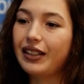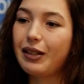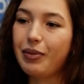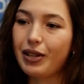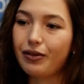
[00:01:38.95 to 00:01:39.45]

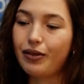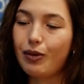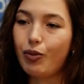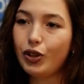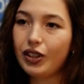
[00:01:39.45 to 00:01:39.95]
на первого
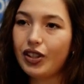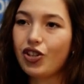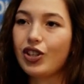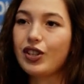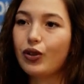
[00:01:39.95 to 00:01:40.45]
ребенка,
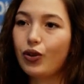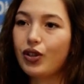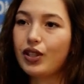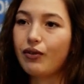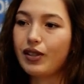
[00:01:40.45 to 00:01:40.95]
сейчас
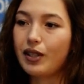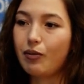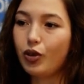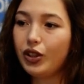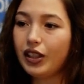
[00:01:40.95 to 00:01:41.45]
находится в
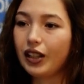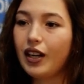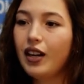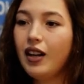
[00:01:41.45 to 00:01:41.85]
разработке,